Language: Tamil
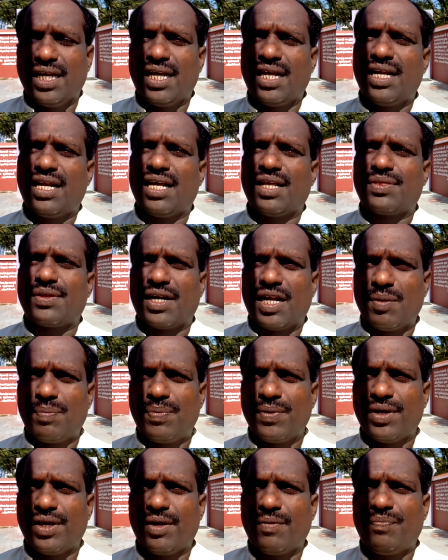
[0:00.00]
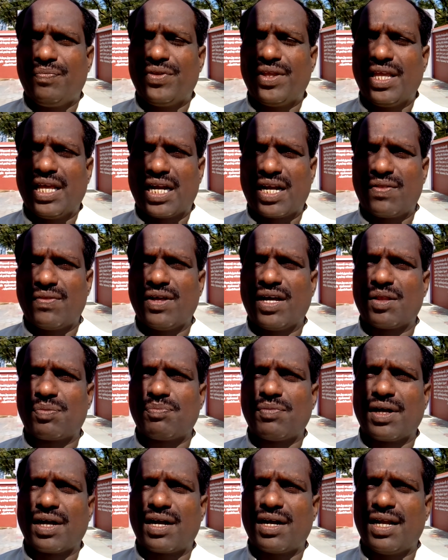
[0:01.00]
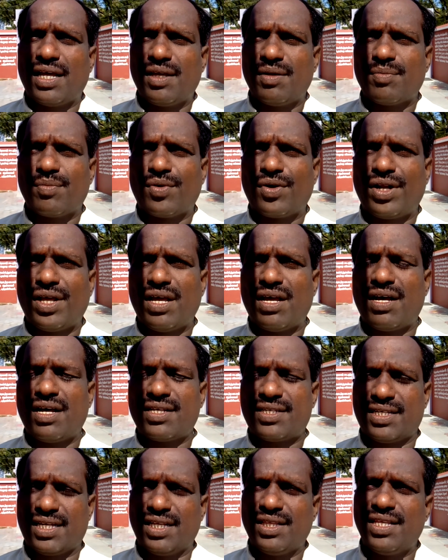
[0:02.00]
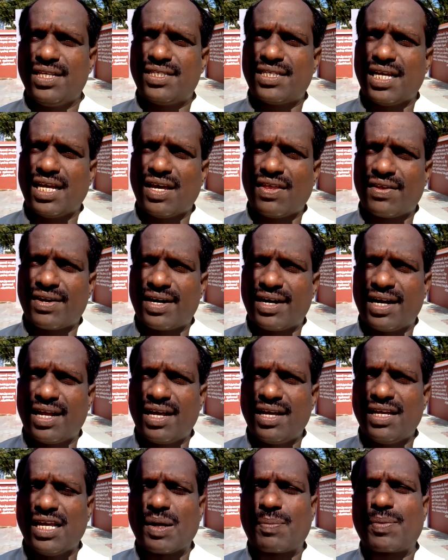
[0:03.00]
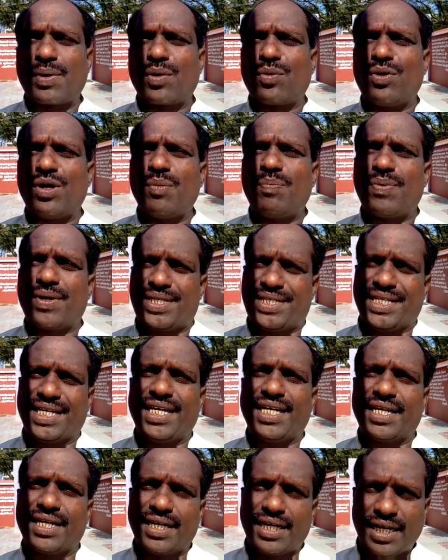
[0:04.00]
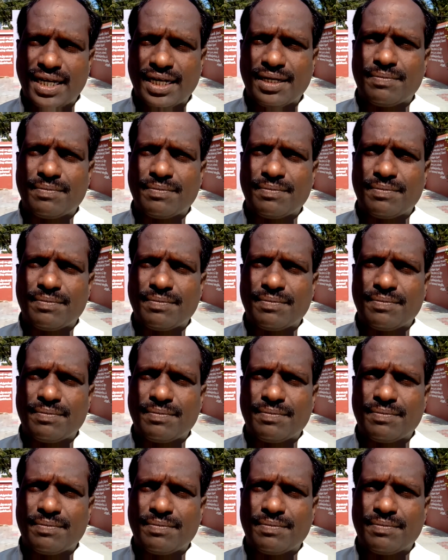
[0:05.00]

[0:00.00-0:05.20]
இன்றைய தலைப்பு இறந்த ஆத்மாக்களை முறையாக சாந்தி செய்யாதனால ஏற்படக்கூடிய பிரச்சனைகள் என்ன